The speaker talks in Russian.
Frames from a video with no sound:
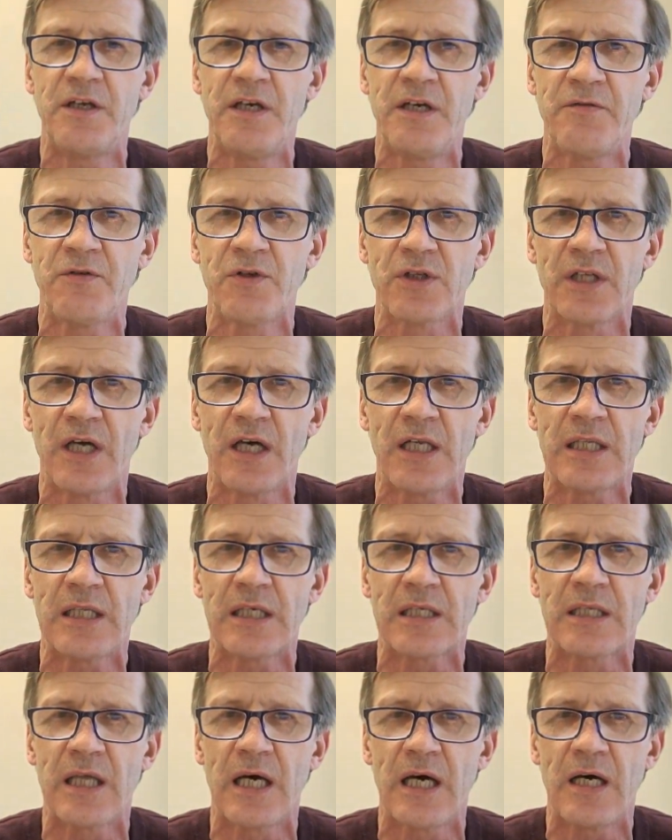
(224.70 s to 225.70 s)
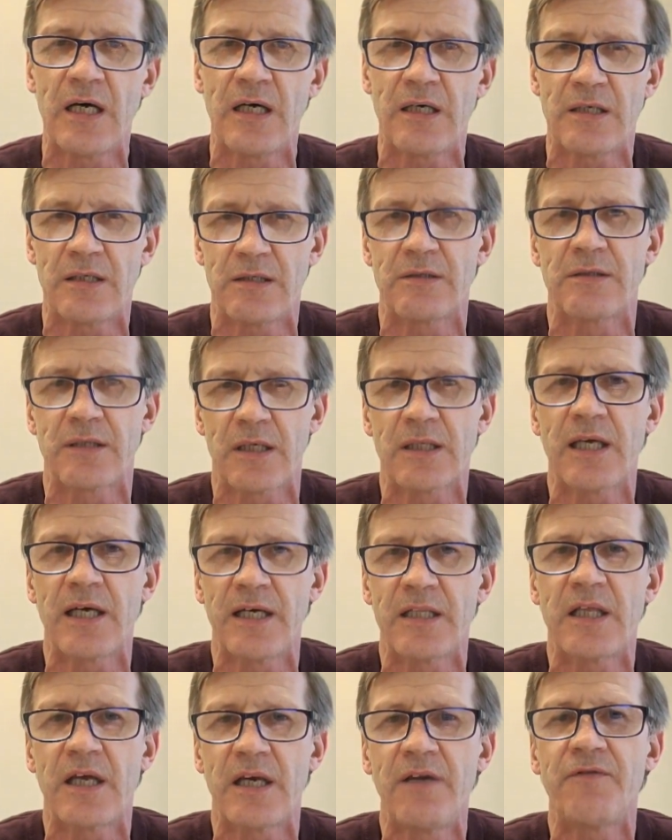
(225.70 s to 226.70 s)
евро, да, тогда,
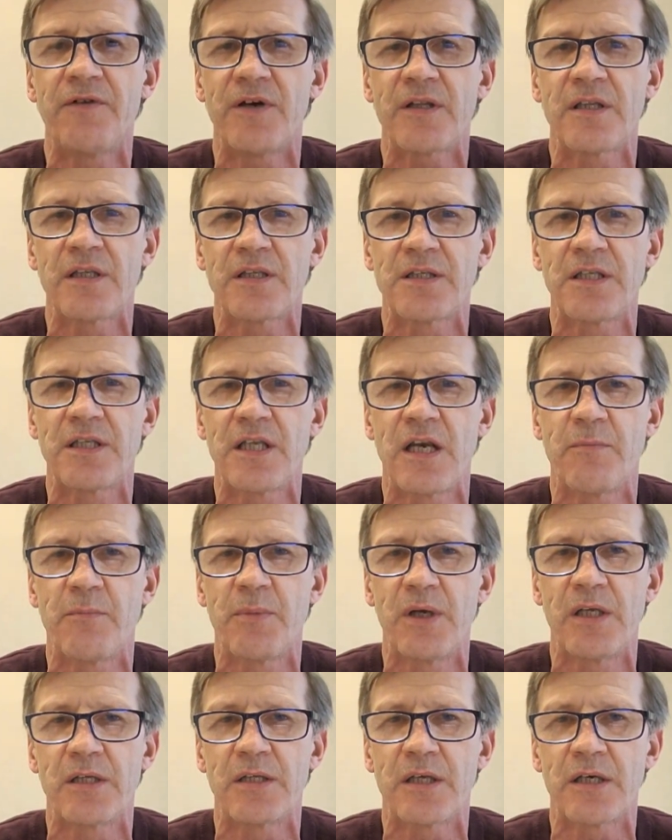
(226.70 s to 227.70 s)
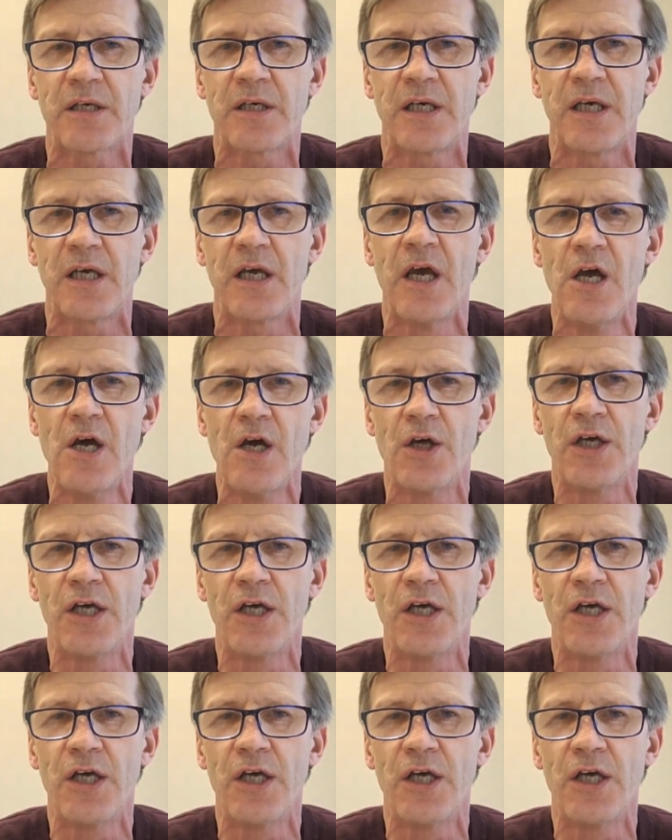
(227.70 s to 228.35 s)
тогда и тарифы относительно были такие.